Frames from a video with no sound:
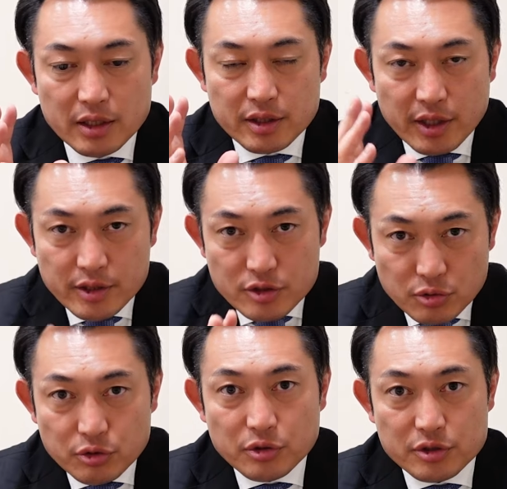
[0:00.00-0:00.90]
現
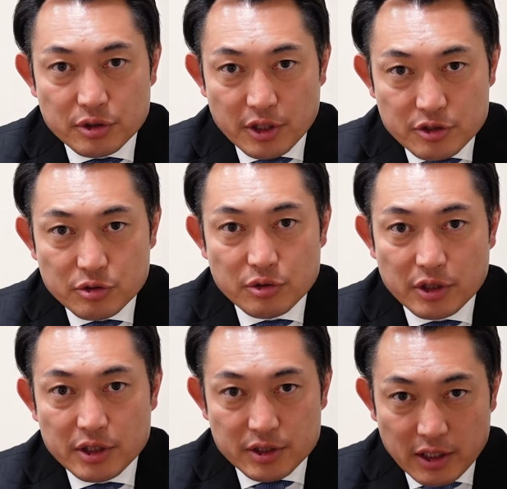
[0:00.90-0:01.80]
状においてです現状におい
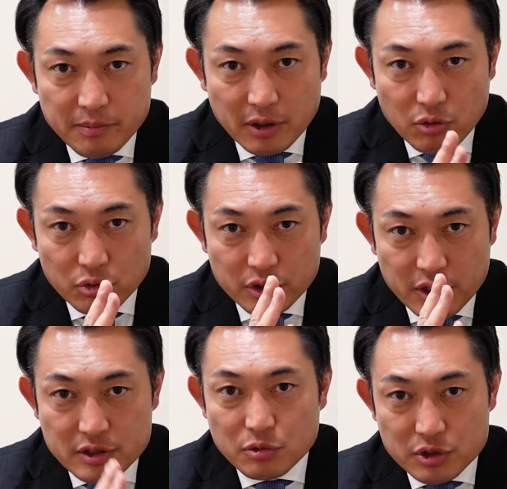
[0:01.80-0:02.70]
ていいですか今ここで
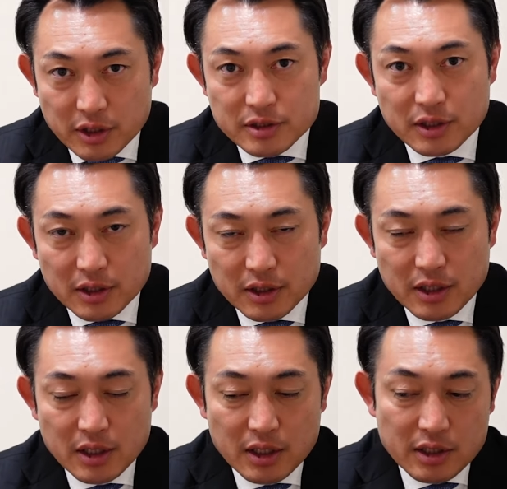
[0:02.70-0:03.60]
結論じゃないですからね
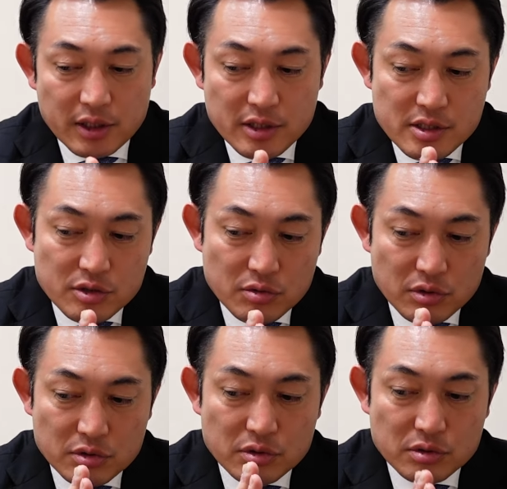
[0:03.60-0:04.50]
現状
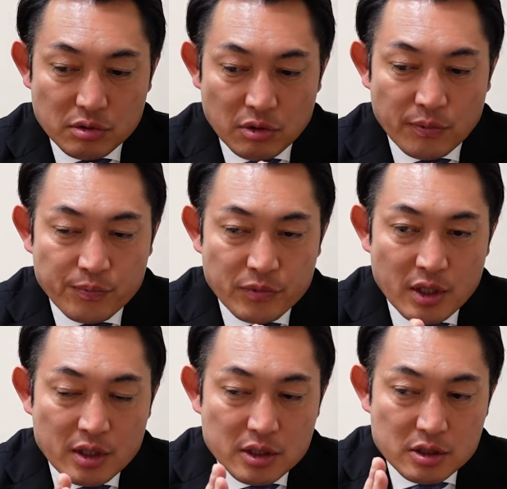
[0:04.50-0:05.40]
とすると
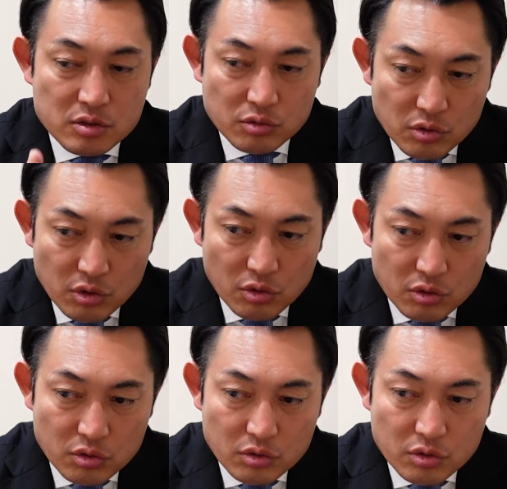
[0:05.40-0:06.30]
そ
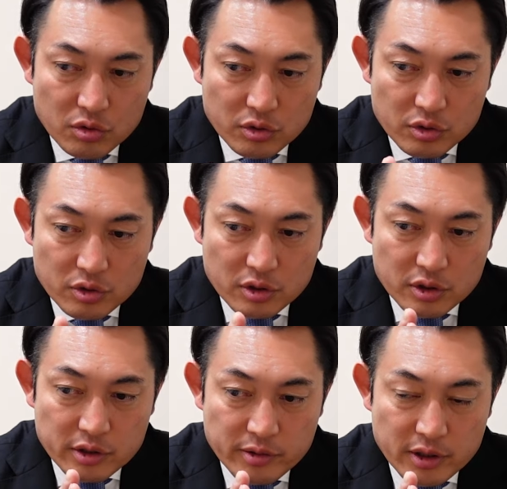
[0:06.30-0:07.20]
の
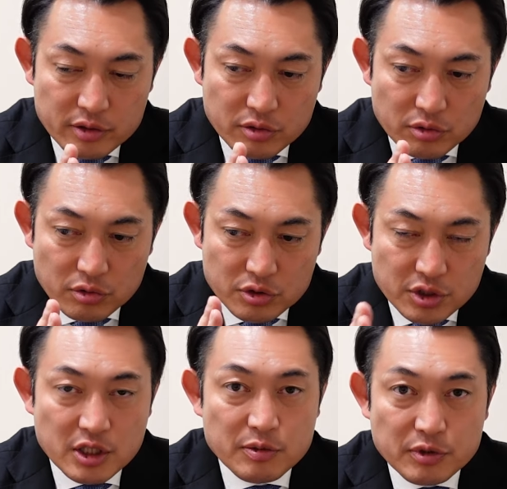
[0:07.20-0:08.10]
いわゆるその
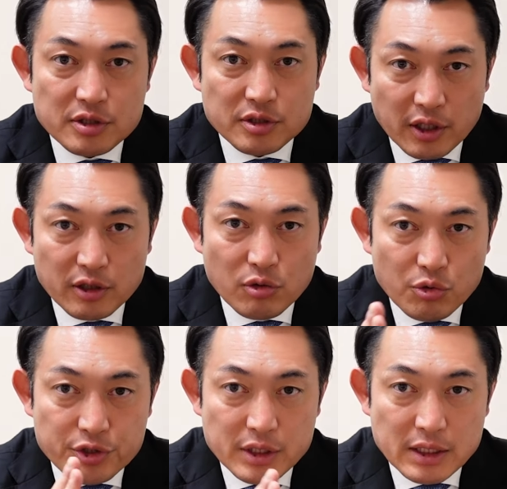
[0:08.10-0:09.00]
スキームですね
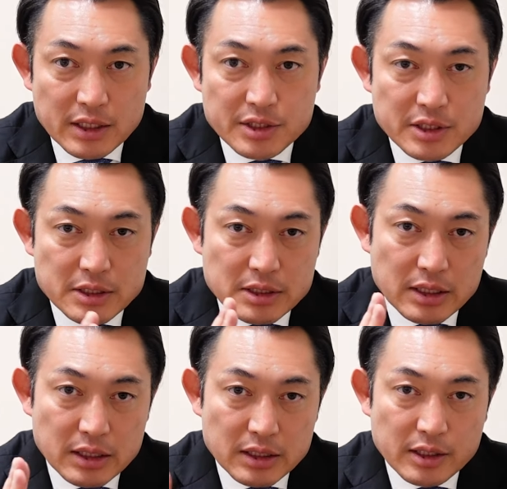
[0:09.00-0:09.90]
公金が支出
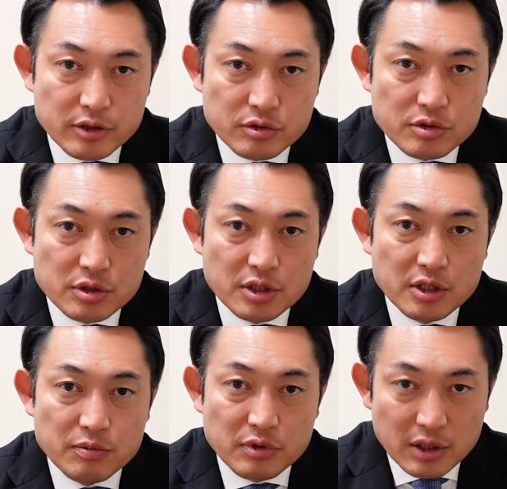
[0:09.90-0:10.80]
されていく
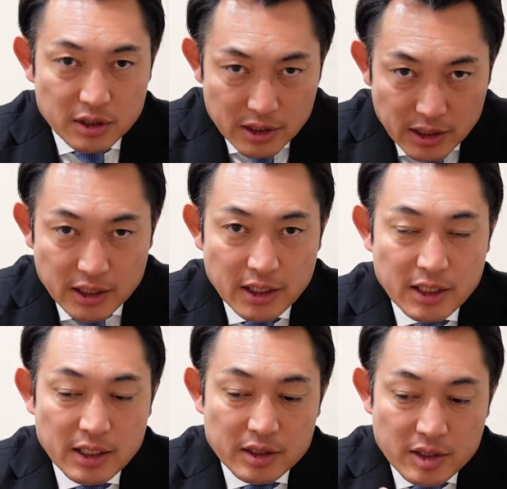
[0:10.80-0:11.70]
スキームに
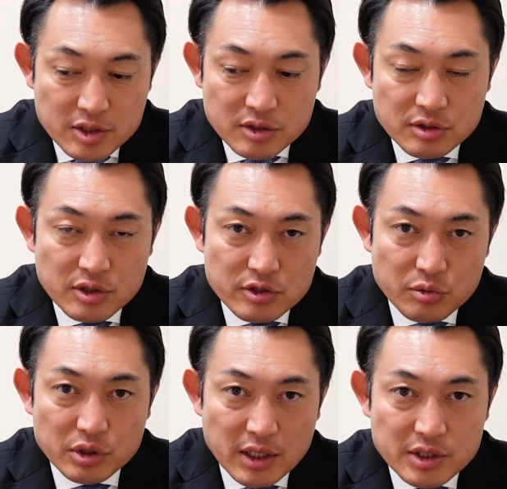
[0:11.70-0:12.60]
手続き
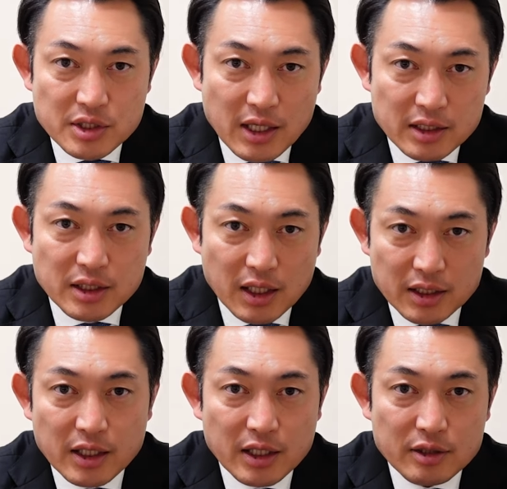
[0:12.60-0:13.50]
上に瑕疵があったか
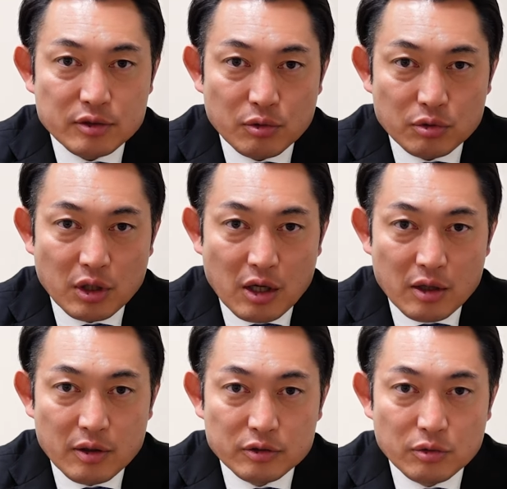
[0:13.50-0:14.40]
ないかってこと
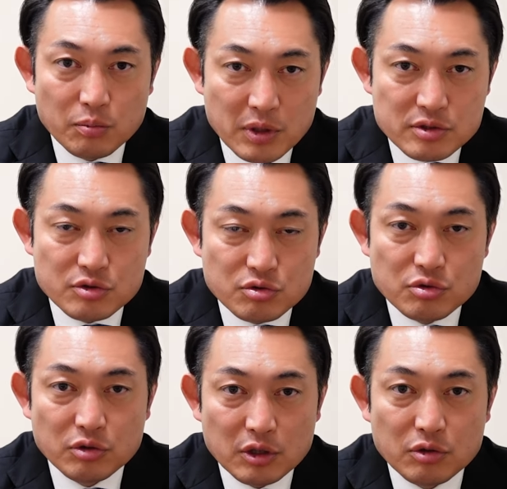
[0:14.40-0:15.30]
があのまず
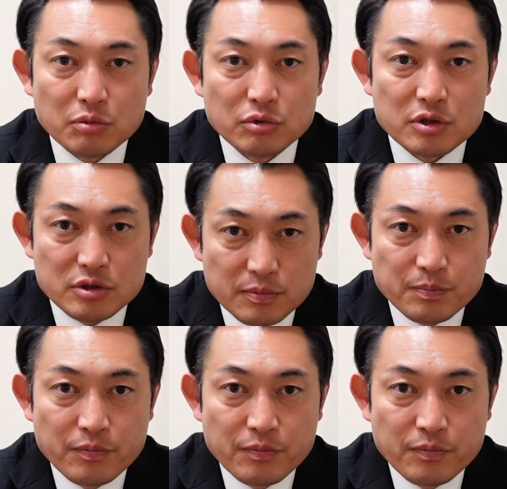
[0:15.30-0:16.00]
重要だと思うんです